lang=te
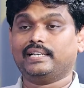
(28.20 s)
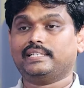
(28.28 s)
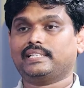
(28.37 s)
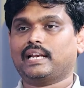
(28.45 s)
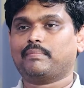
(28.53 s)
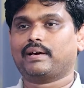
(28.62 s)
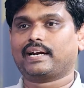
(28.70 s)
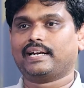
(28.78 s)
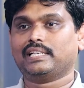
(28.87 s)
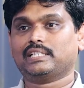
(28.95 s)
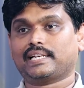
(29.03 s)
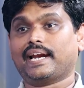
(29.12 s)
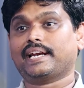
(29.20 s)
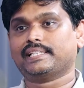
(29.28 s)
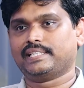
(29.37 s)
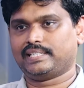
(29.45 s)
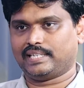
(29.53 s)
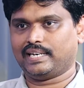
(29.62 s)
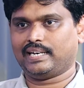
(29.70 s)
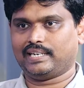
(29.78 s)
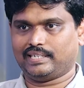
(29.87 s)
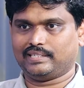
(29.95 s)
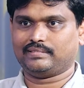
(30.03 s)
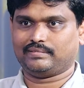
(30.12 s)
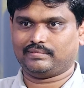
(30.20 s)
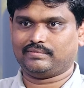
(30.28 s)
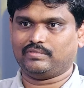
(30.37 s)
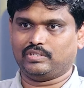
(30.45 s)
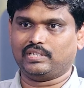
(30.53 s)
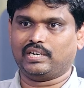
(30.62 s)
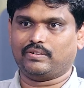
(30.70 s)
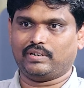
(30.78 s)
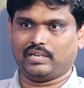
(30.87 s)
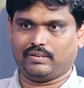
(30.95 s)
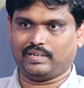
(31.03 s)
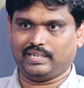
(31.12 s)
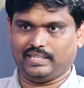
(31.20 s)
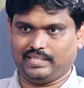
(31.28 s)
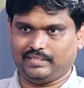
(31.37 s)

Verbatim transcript: డిజిటల్ మార్కెటింగ్ స్ట్రాటజిస్ట్గా వచ్చినటువంటి అవార్డు